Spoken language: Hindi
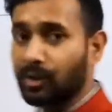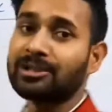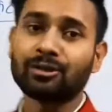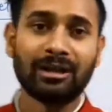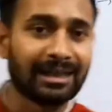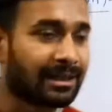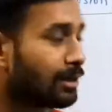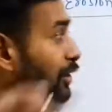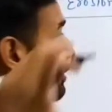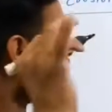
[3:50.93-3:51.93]
चलो इसको लिख
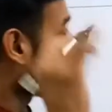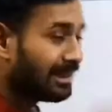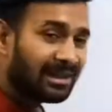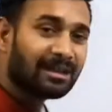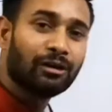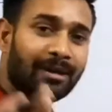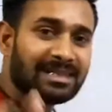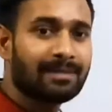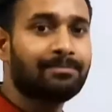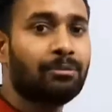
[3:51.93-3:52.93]
लो अरे लिख लो
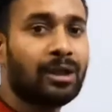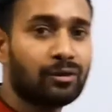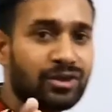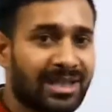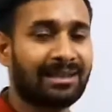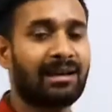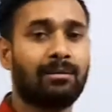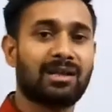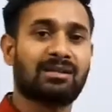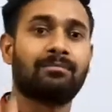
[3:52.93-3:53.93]
भाई साहब बिल्कुल
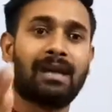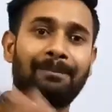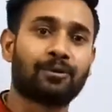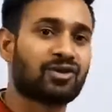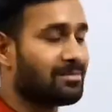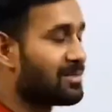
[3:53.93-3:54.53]
साधारण भाषा में आपको